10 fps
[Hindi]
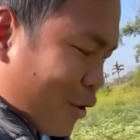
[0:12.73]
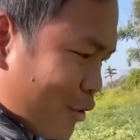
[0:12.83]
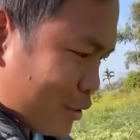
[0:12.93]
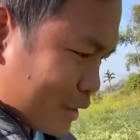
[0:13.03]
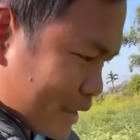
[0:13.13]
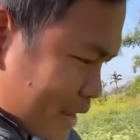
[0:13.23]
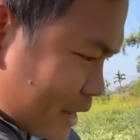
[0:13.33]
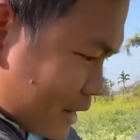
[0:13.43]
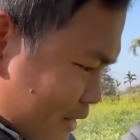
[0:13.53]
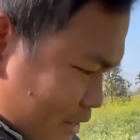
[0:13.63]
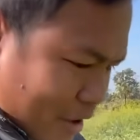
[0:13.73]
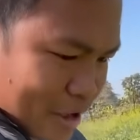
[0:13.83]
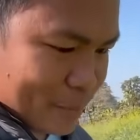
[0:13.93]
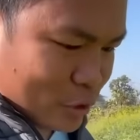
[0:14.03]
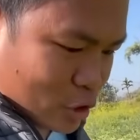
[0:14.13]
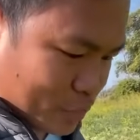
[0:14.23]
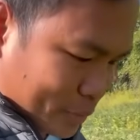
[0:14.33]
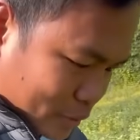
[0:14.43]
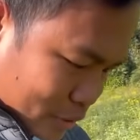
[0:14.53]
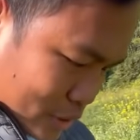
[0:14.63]
और एक नए वीडियो
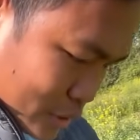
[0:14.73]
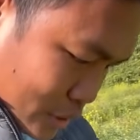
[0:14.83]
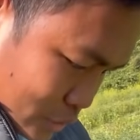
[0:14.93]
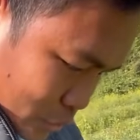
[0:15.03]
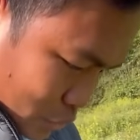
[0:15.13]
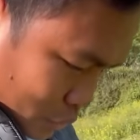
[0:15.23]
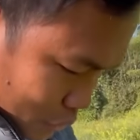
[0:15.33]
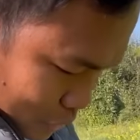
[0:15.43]
पर तो